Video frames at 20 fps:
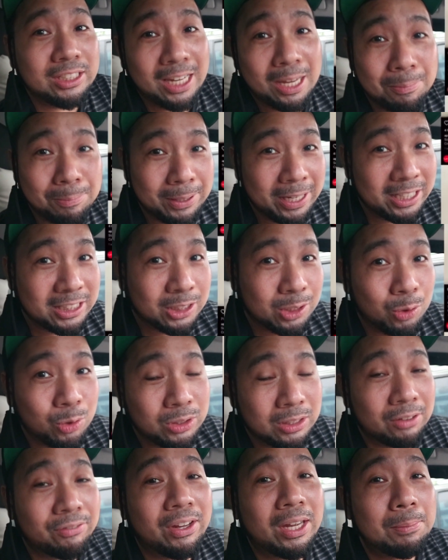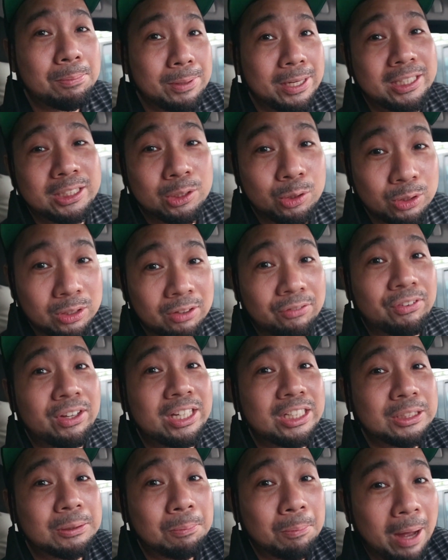is AP exclusive? AP exclusive exclusive
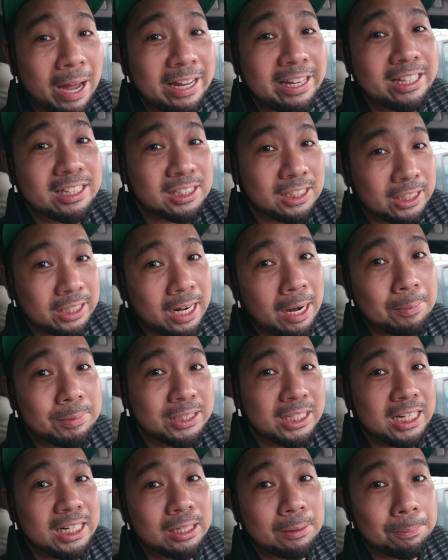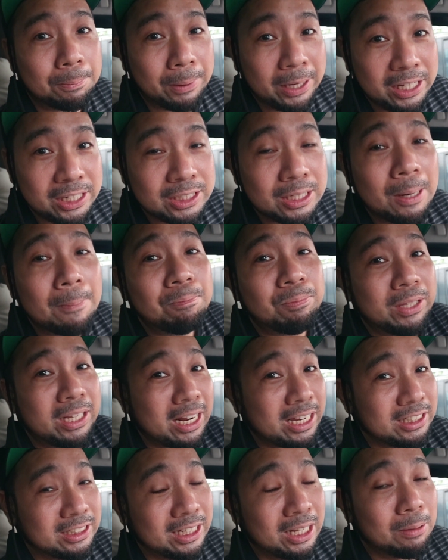is my Instagram selling page
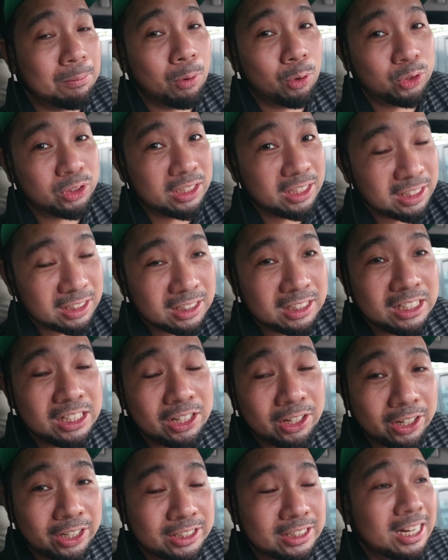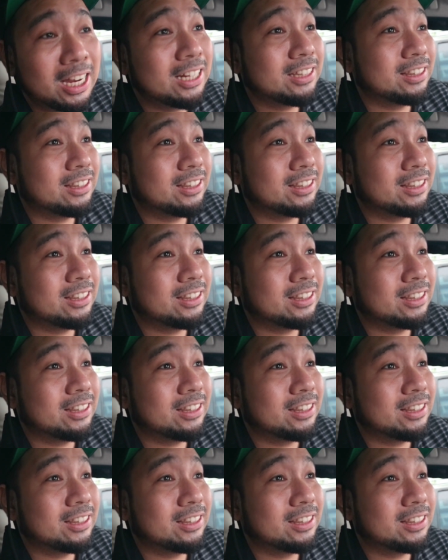and I sell mostly sneakers.